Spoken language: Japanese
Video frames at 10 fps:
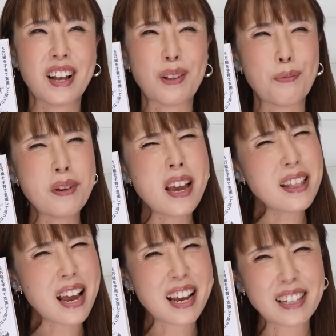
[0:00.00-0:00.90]
あの見え
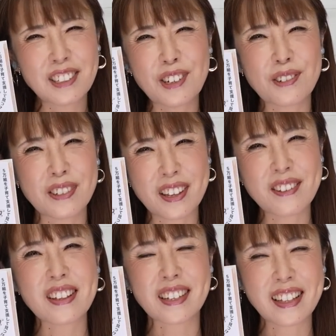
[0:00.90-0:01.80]
ない圧力ってい
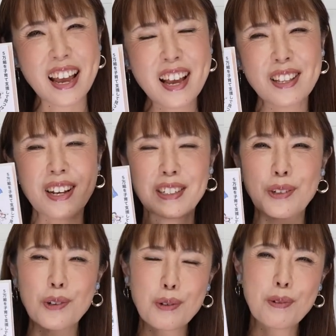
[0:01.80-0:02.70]
うんですかねなんか
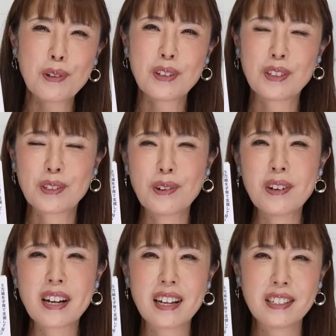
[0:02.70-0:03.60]
そういうものにすご
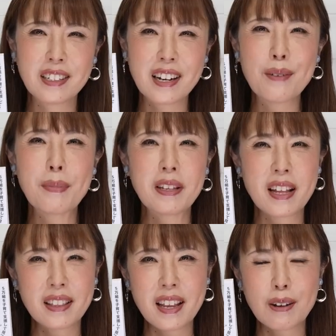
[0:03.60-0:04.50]
いがんじがらみに
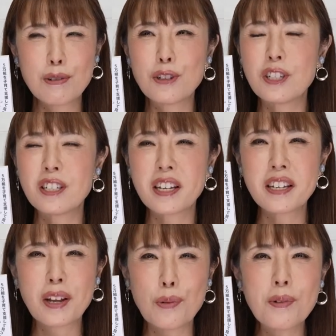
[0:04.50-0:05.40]
なって苦しんでき
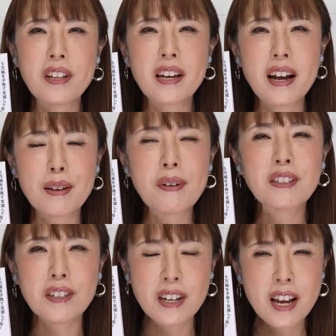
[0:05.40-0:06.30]
た思い出がありま
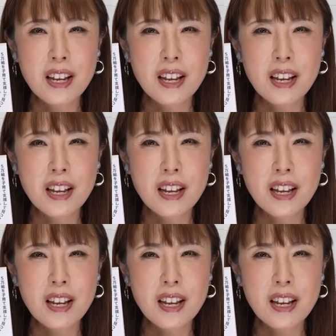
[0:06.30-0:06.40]
す